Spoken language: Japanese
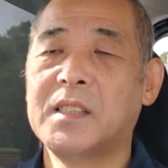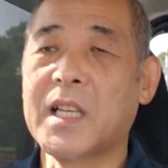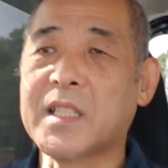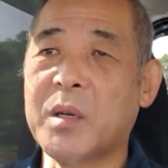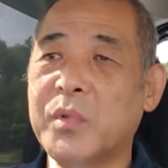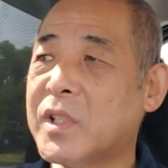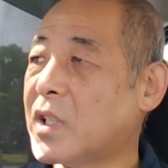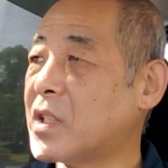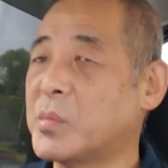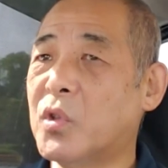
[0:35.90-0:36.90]
確かむい
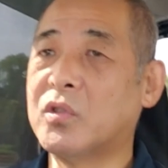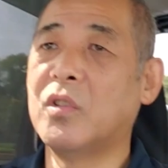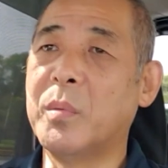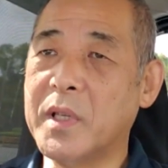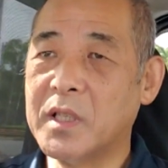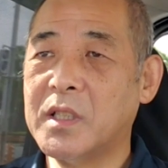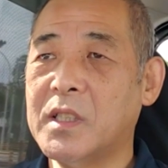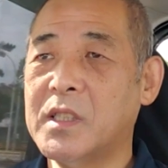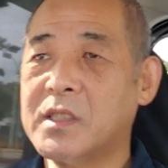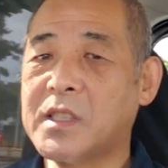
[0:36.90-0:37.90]
かです。木曜日。
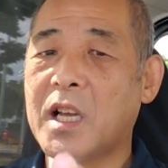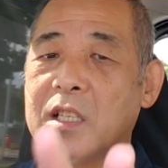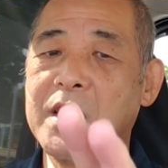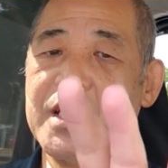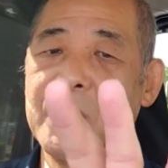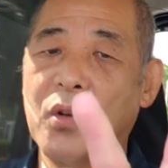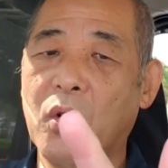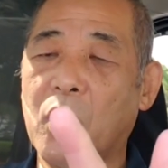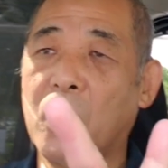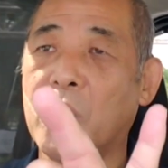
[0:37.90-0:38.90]
さん、よん、
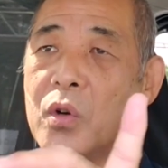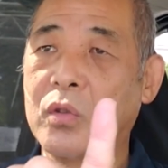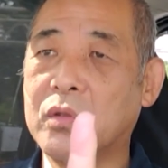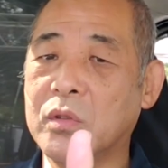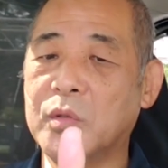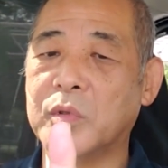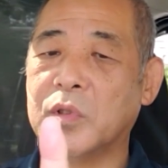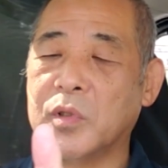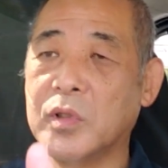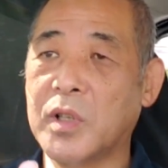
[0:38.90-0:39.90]
ご、ろく、
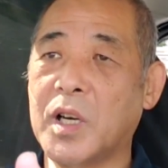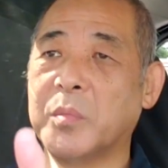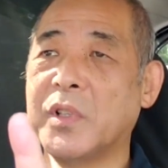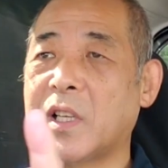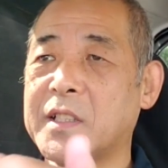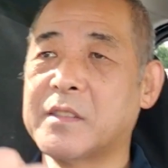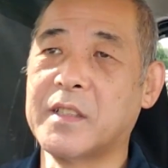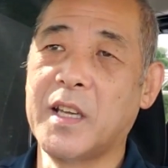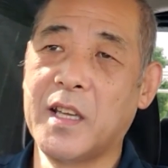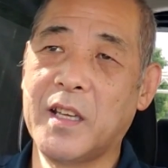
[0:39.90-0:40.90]
ああむいかです
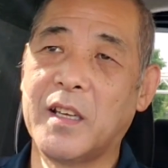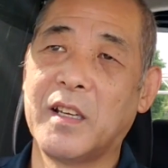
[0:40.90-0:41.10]
ね。